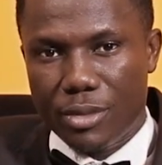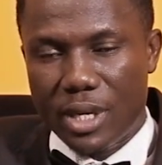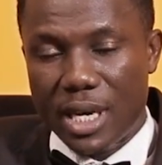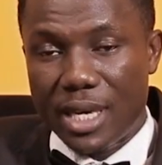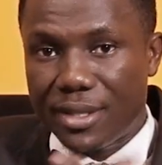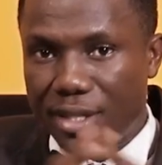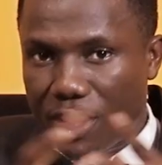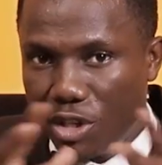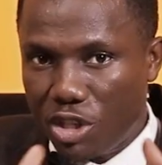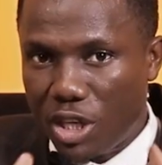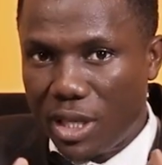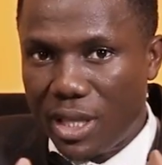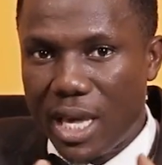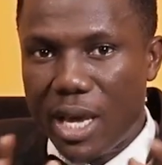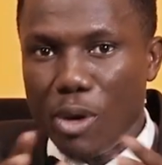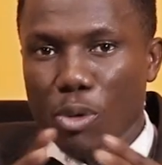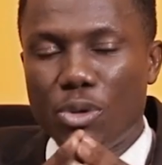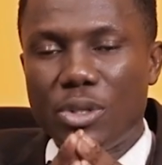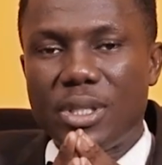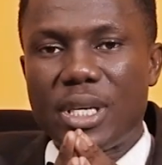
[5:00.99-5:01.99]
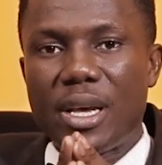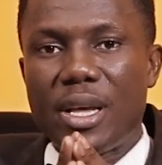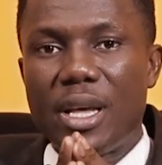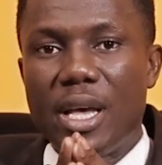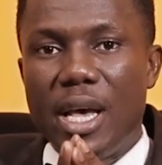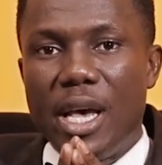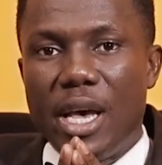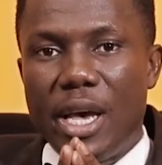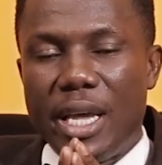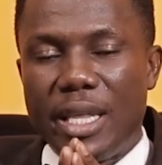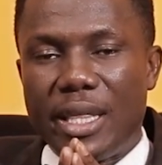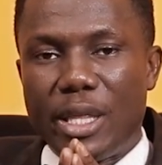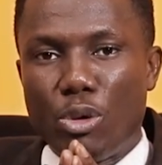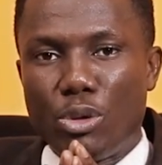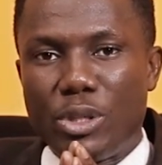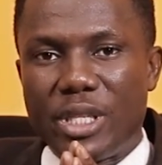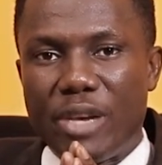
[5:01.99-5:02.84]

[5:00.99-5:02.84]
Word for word: Les anges étaient au, étaient au